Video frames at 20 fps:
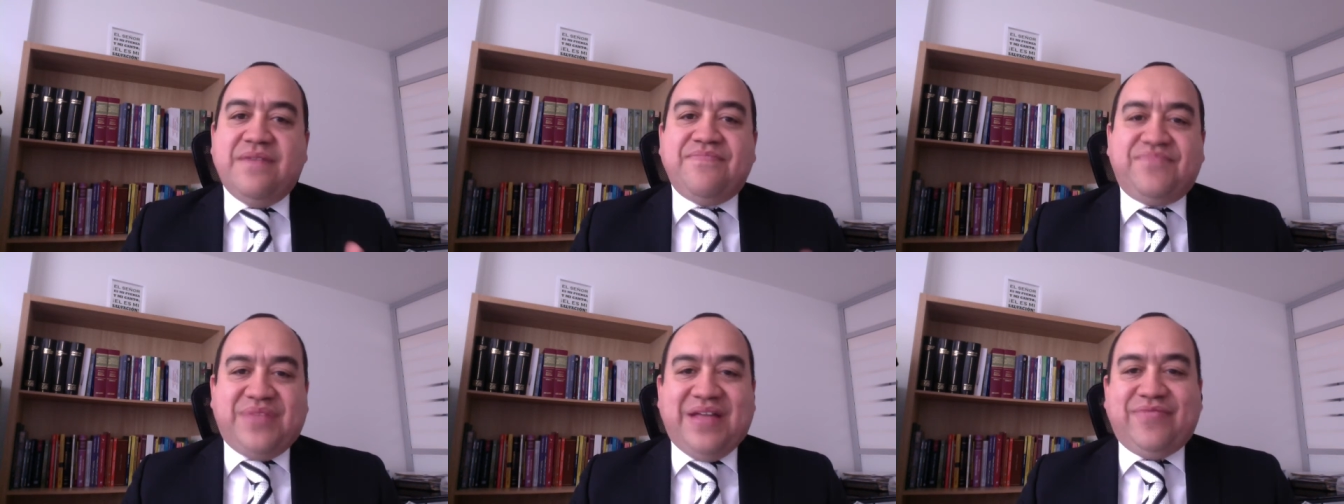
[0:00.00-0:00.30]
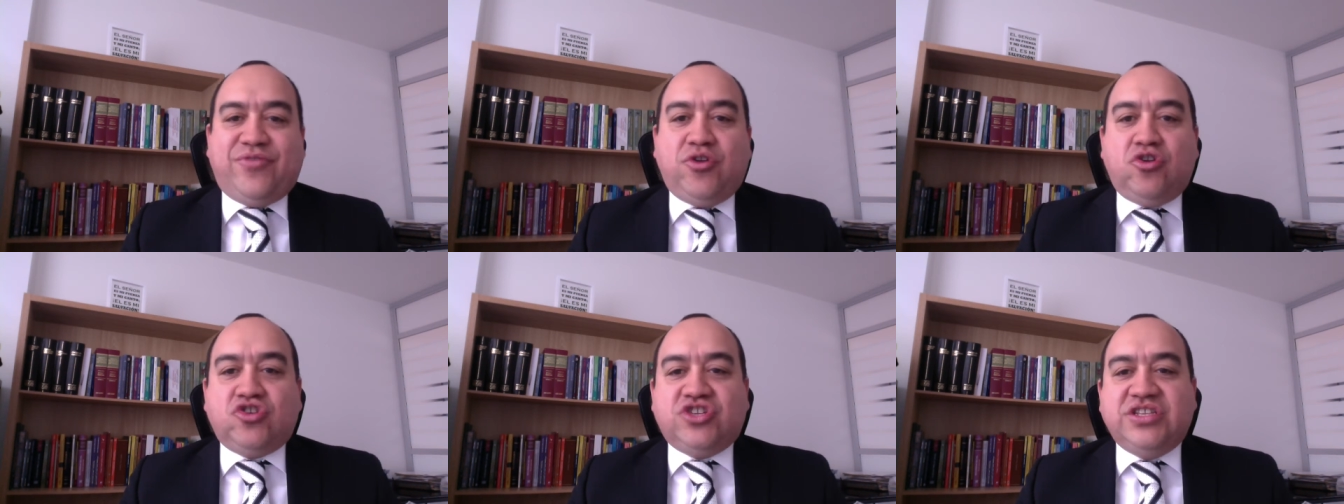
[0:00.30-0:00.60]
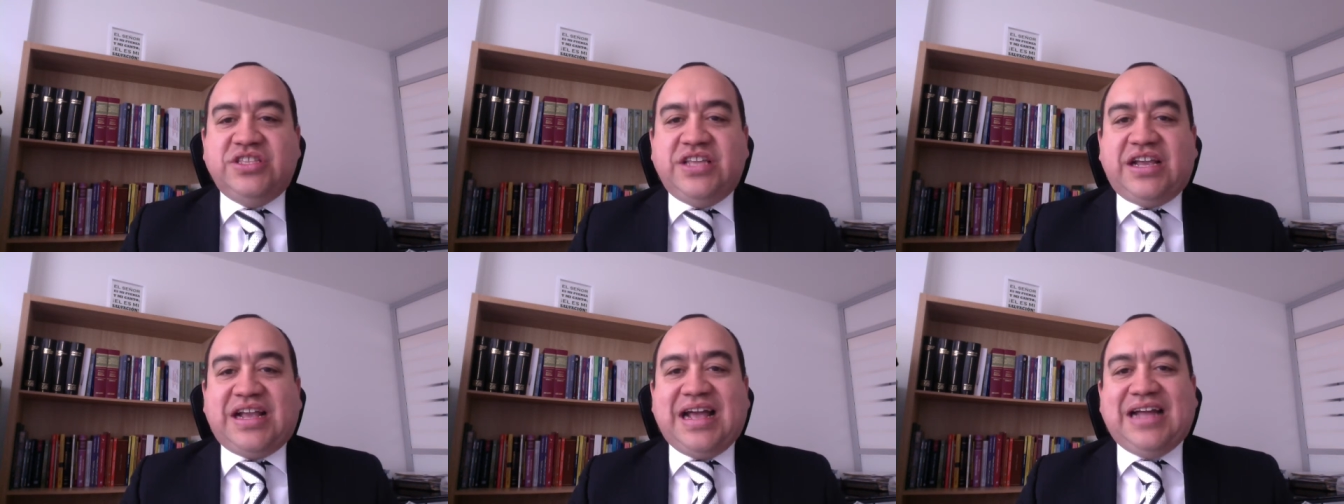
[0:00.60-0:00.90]
tanto los
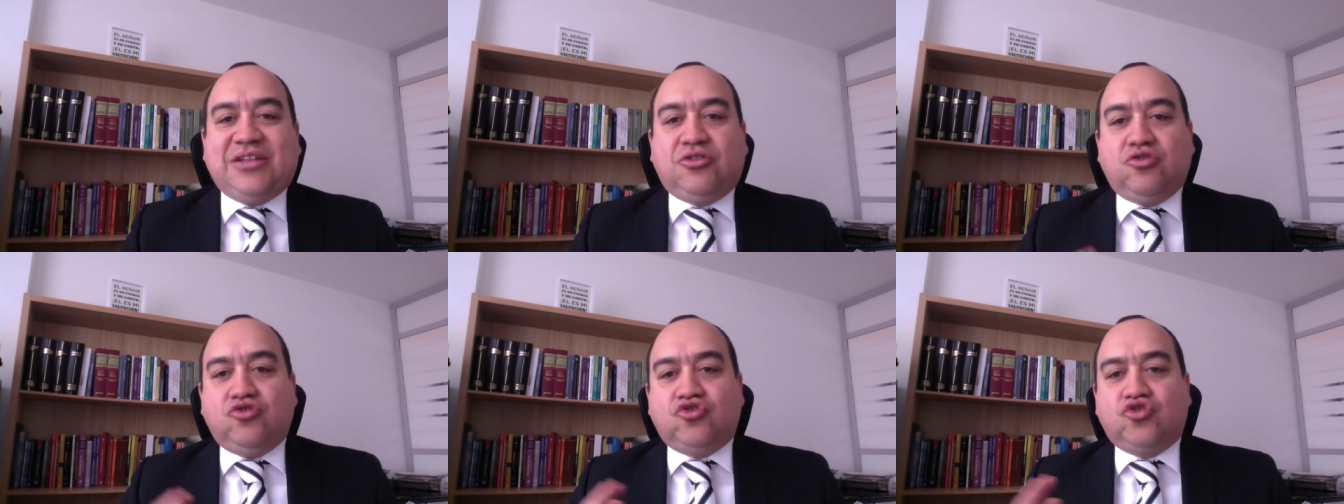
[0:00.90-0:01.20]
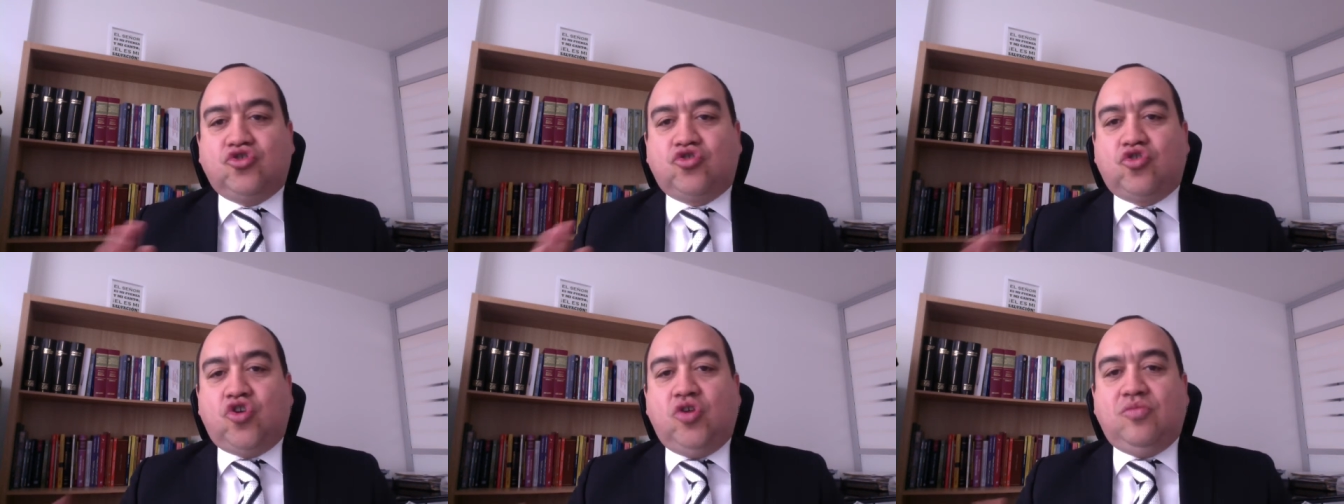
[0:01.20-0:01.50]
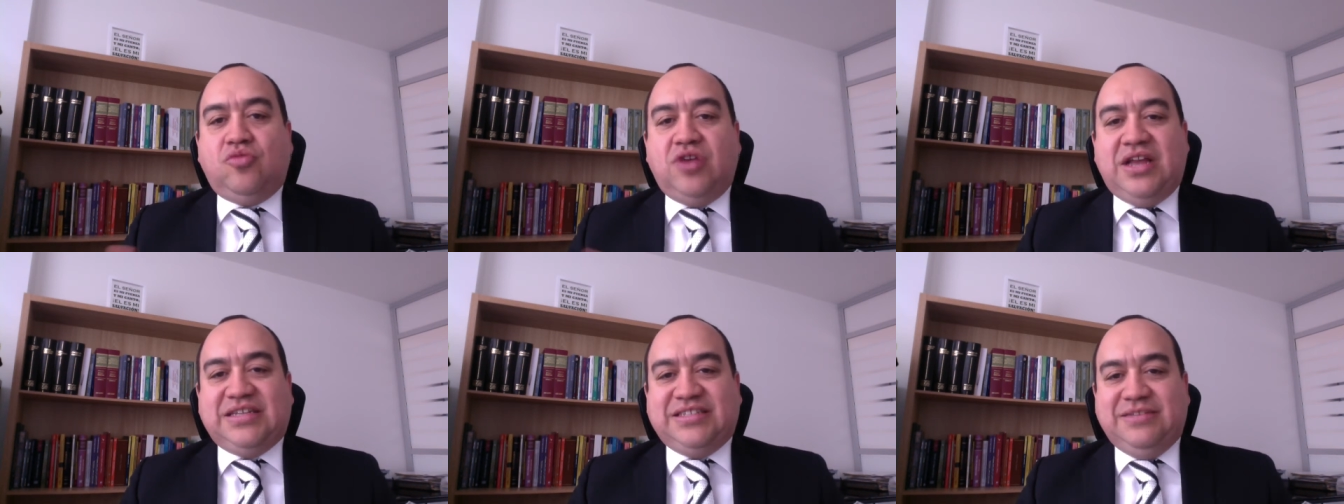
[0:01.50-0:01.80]
sindicatos
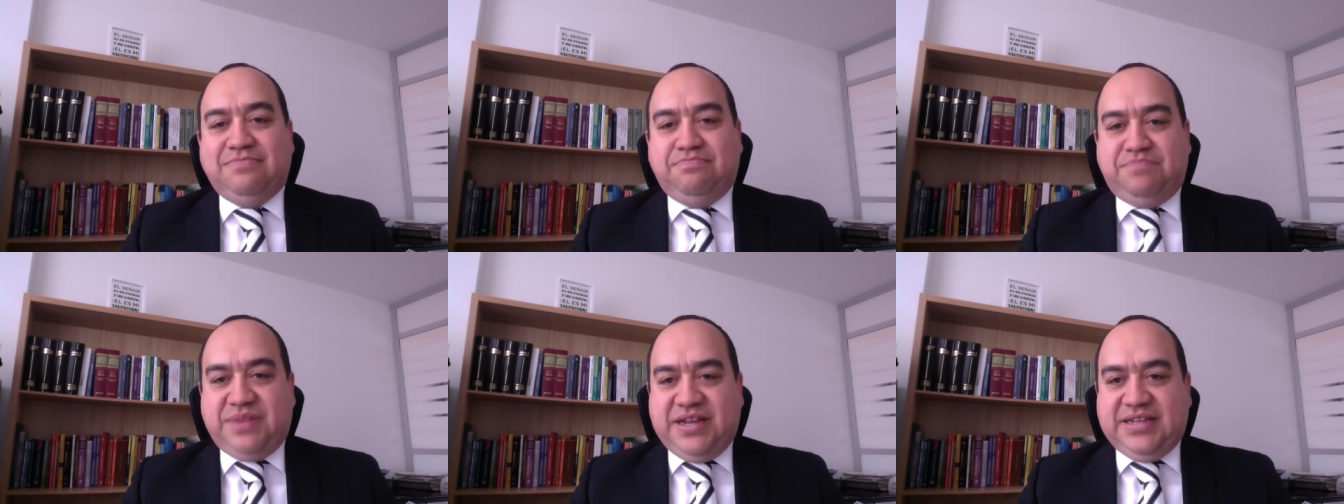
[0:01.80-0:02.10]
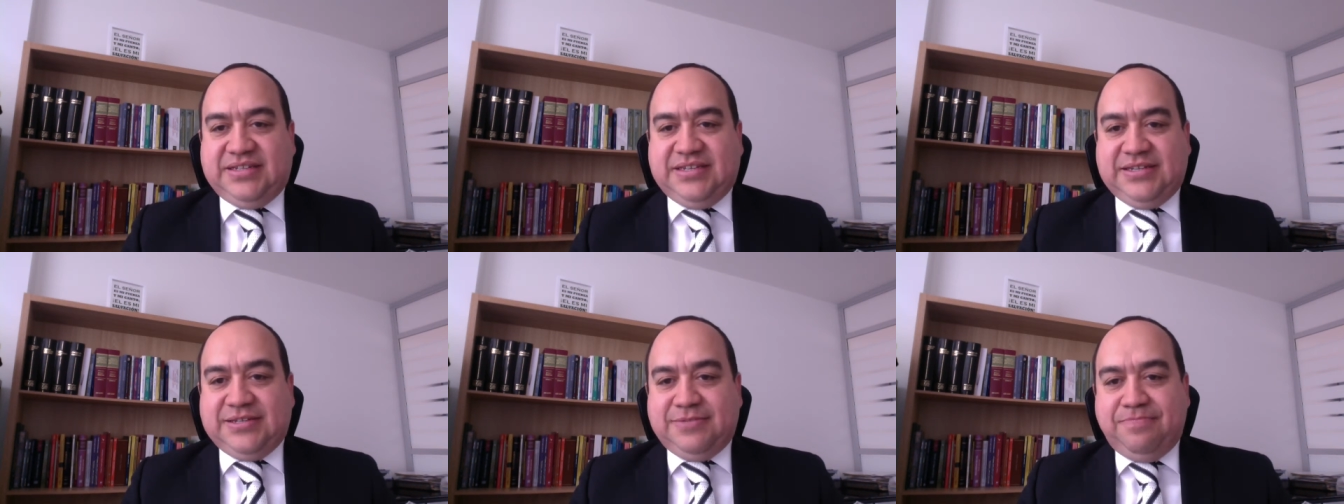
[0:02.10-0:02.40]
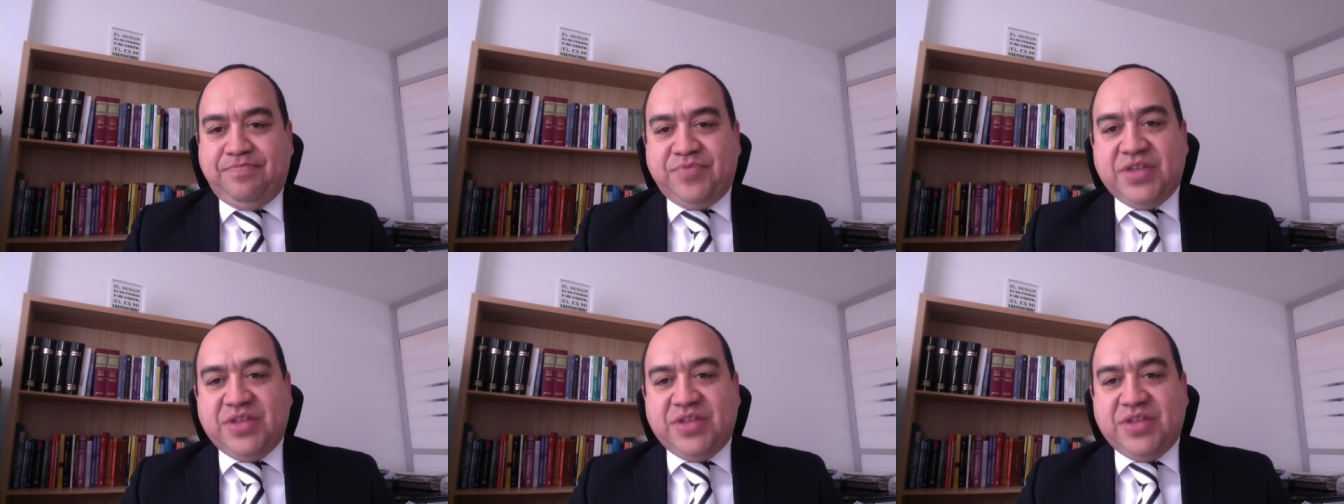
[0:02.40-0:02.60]
como las empresas.